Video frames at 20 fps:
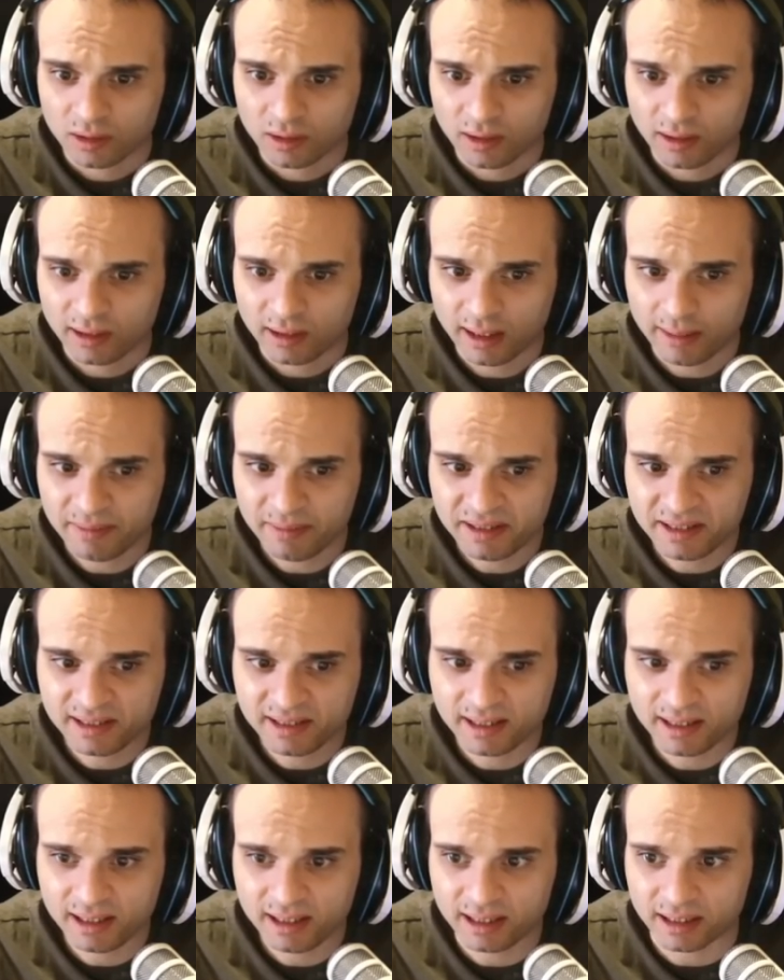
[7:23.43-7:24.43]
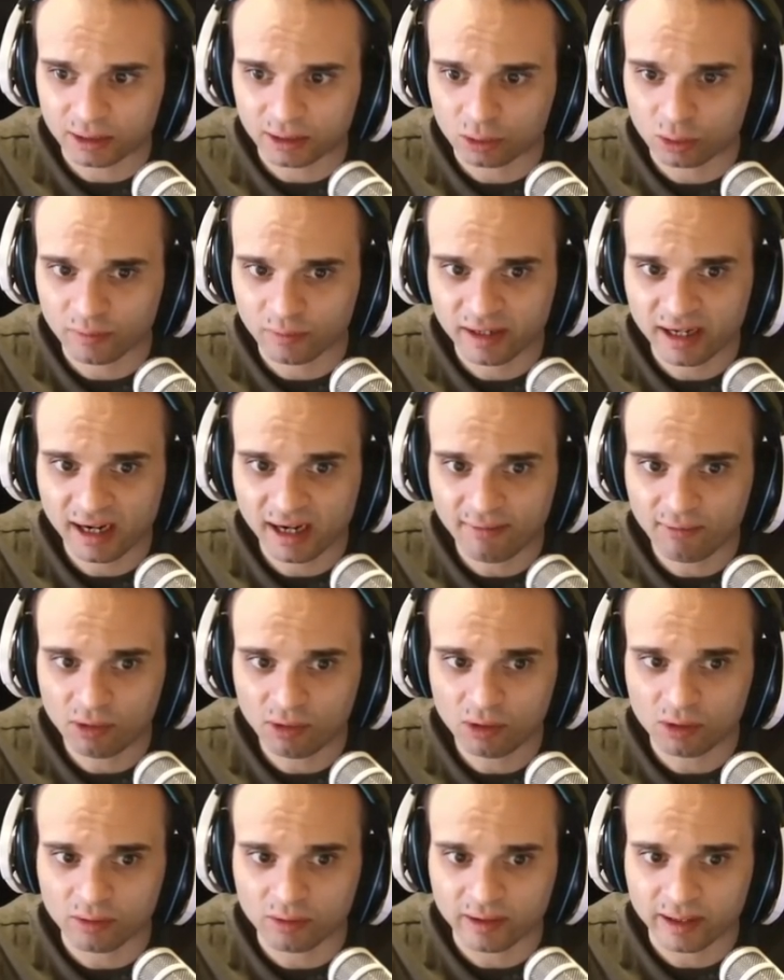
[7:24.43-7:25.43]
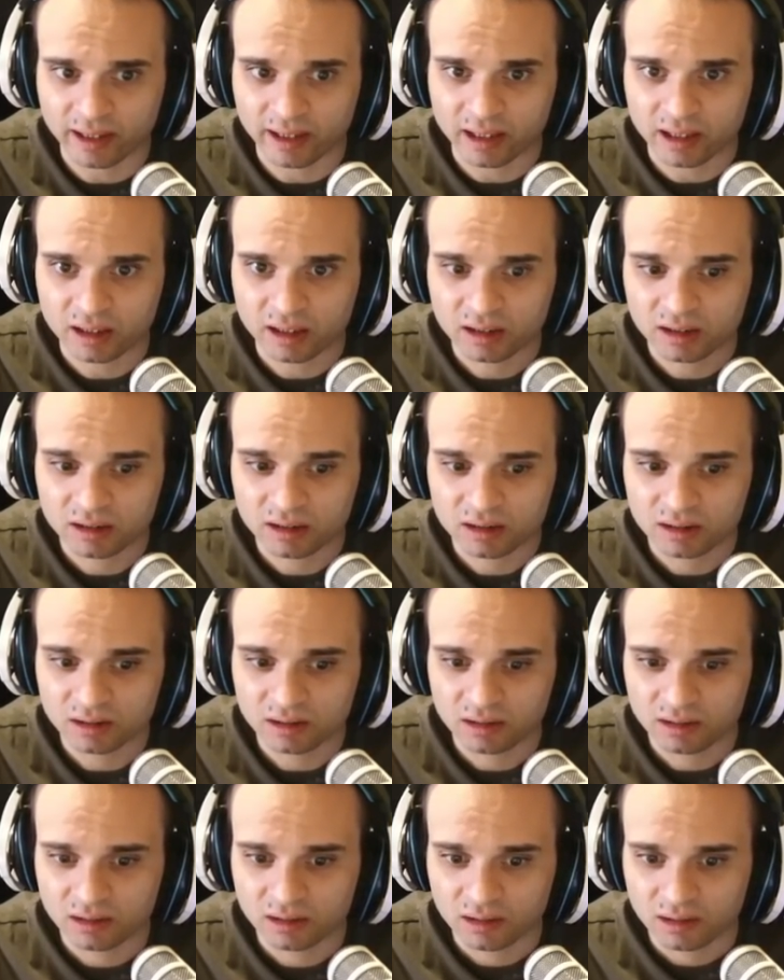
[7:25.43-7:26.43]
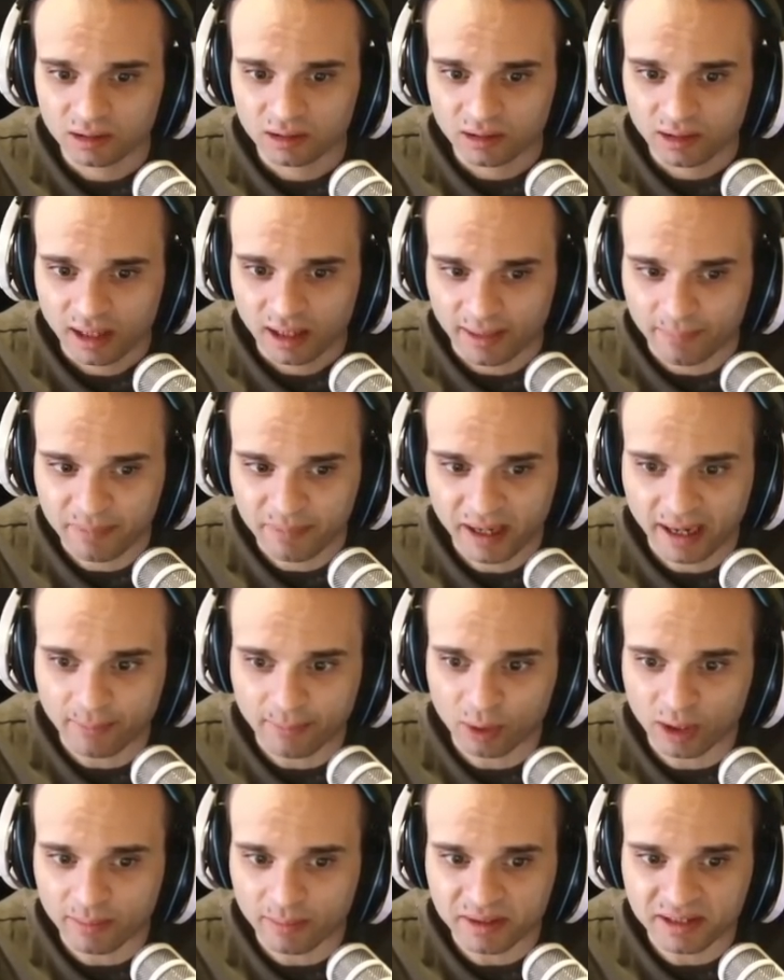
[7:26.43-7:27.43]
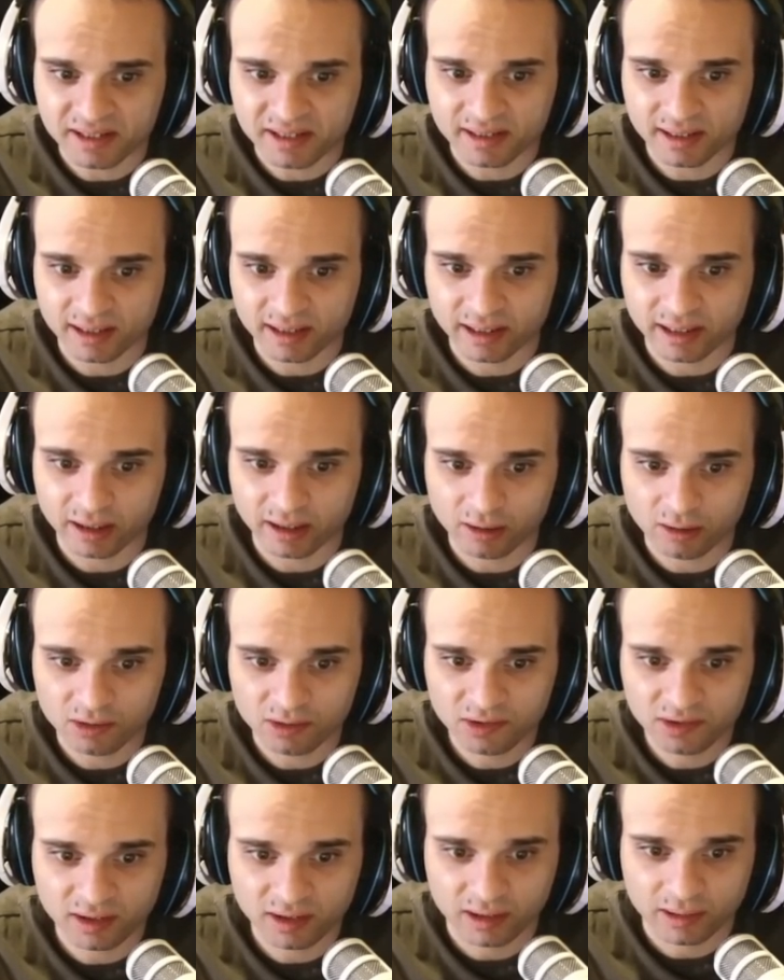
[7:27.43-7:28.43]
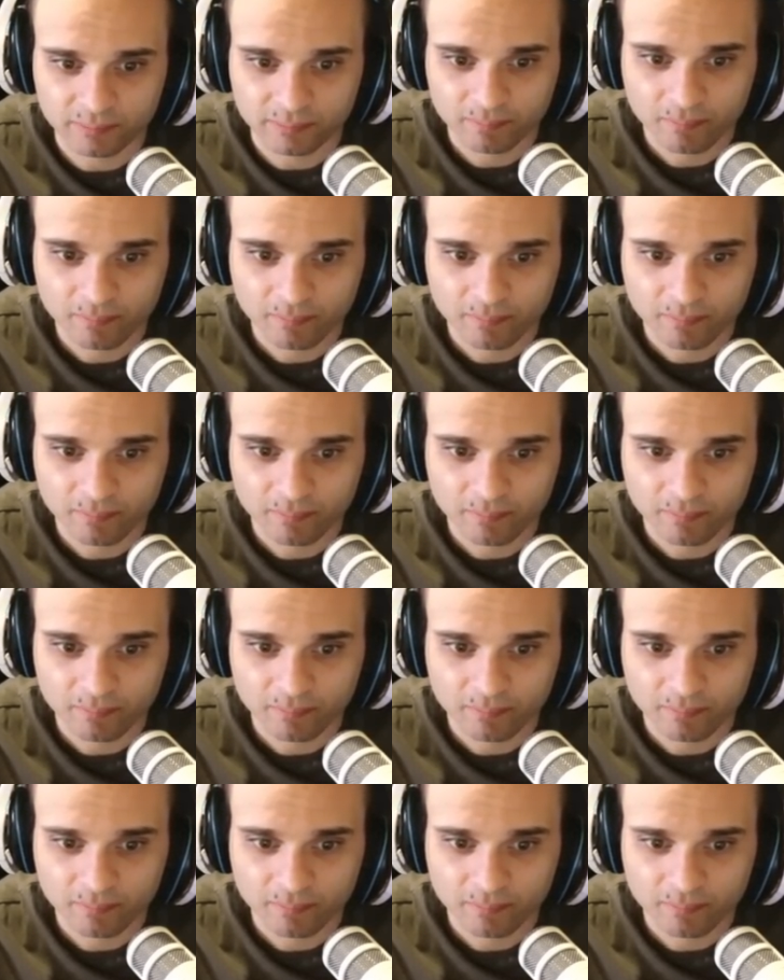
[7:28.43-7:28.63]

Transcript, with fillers: La pizzeria dove cavolo è? Abbiamo la pizzeria, no? Sì.